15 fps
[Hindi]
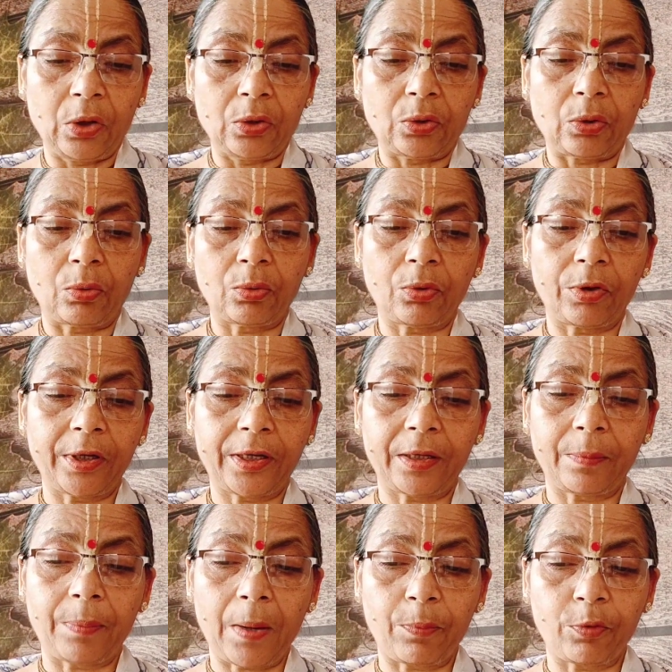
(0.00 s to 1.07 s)
तो उन्होंने
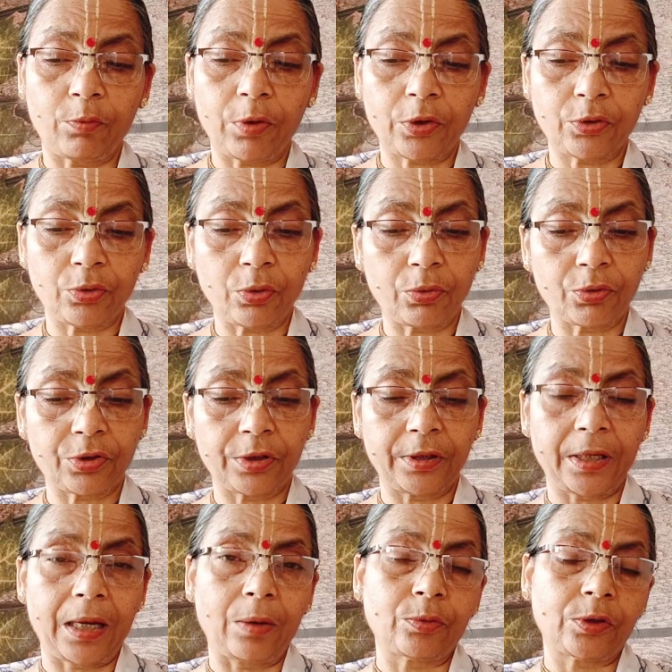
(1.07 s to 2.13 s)
कृपा पूर्वक जो कुछ
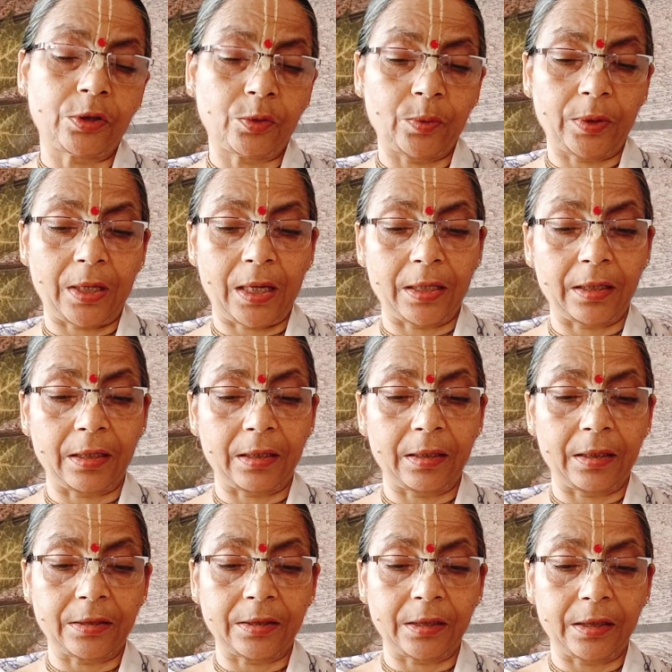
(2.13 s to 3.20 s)
दिया है उसे स्वीकार
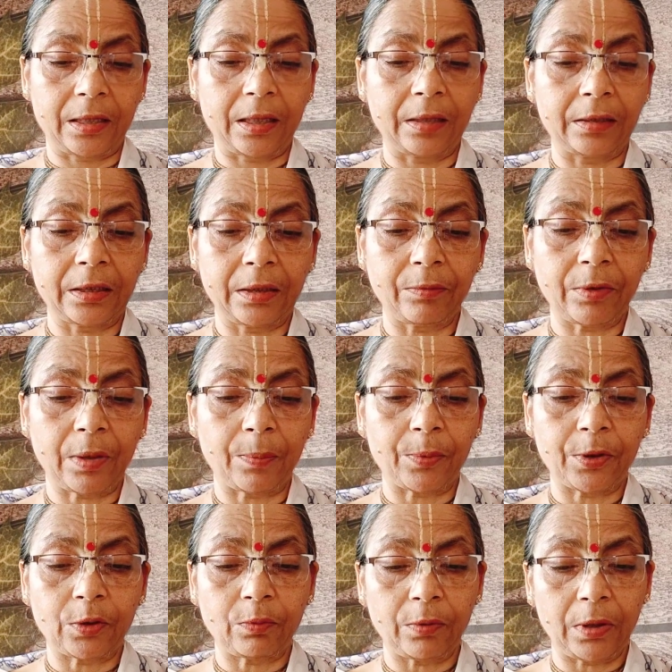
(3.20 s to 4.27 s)
करना चाहिए अतएव या
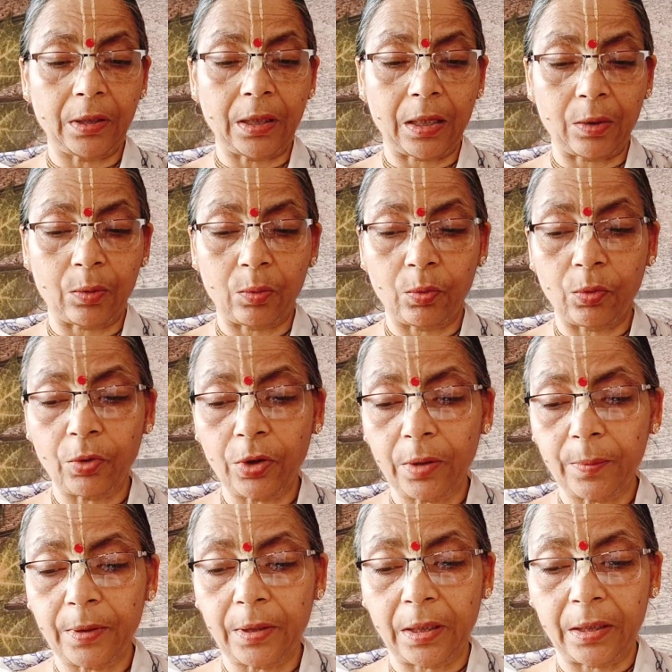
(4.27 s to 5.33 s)
पृथ्वी या कोई
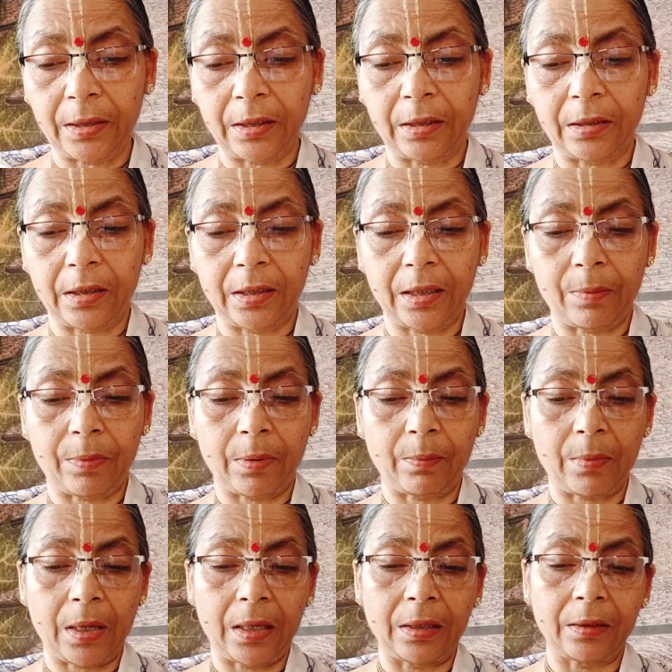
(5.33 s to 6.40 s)
भी अन्य ग्रह या
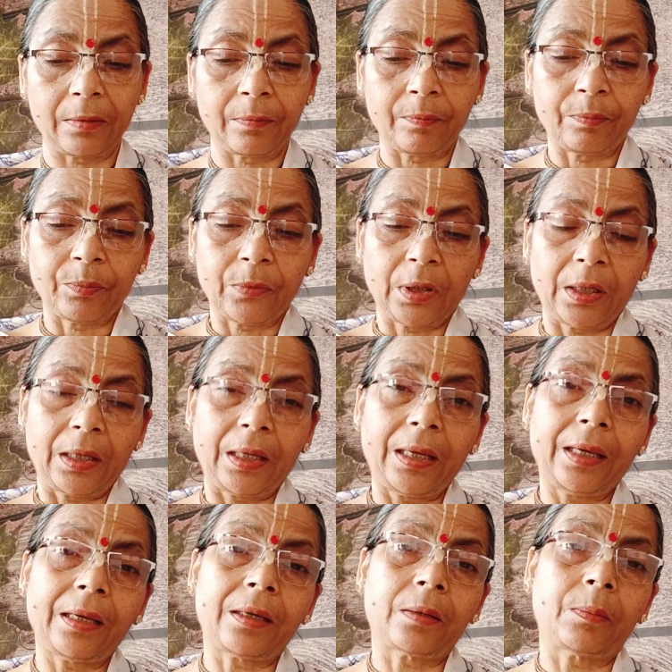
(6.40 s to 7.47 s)
ब्रह्मांड
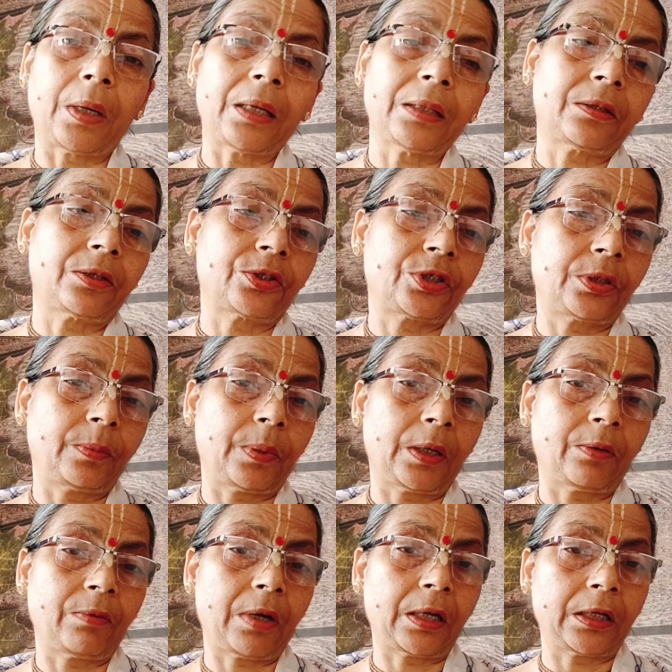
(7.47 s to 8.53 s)
एकमात्र श्री
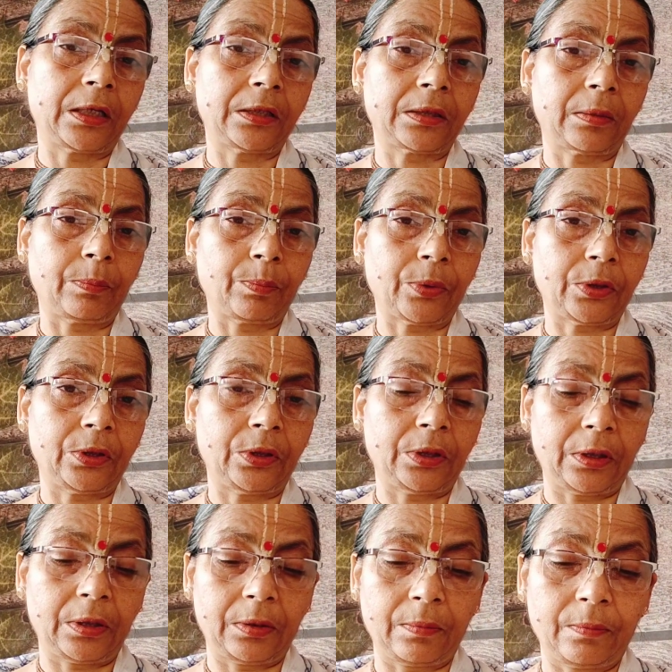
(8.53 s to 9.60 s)
भगवान की संपत्ति
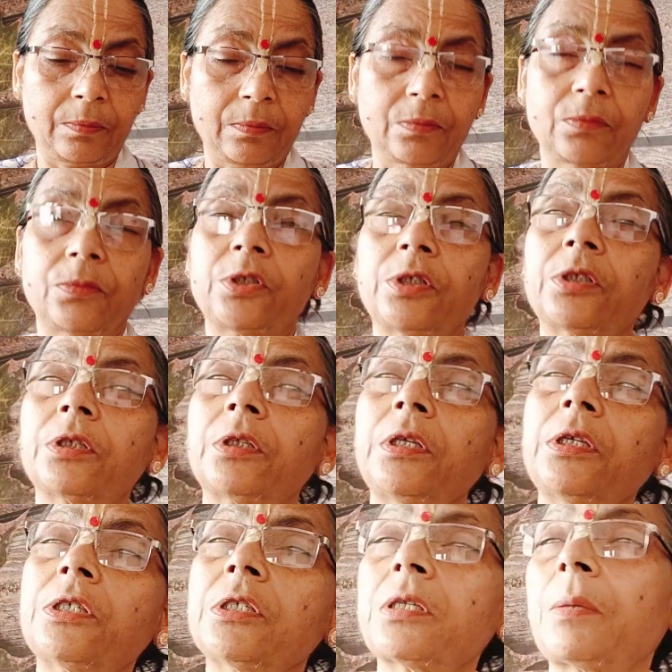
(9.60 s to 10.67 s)
है
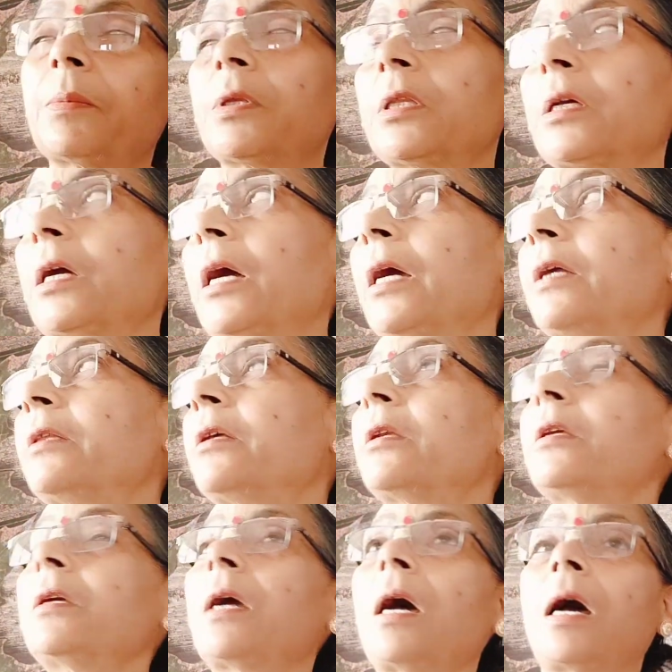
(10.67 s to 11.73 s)
जितनी चीज़ हमें दिखाई दे
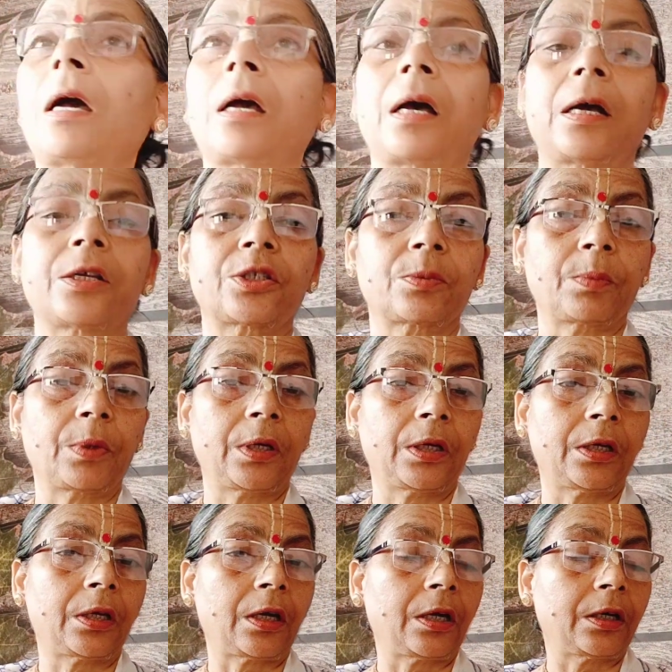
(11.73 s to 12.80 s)
रही है आकाश में
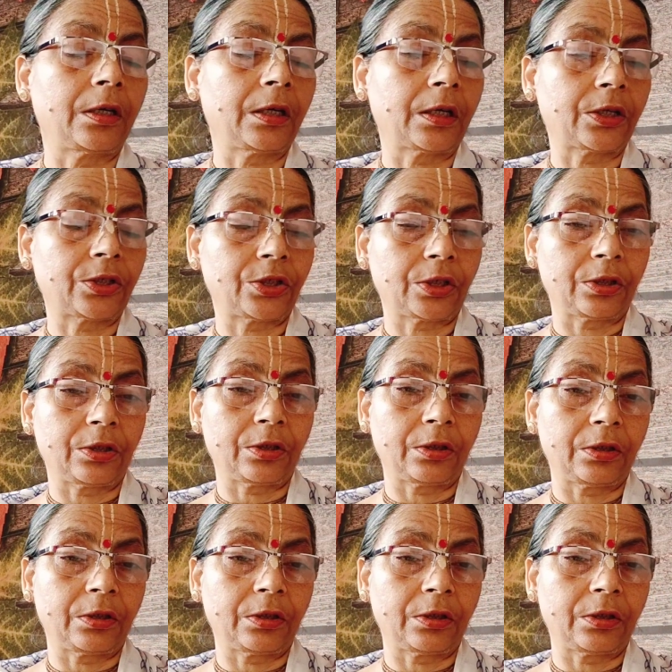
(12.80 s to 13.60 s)
ग्रह नक्षत्र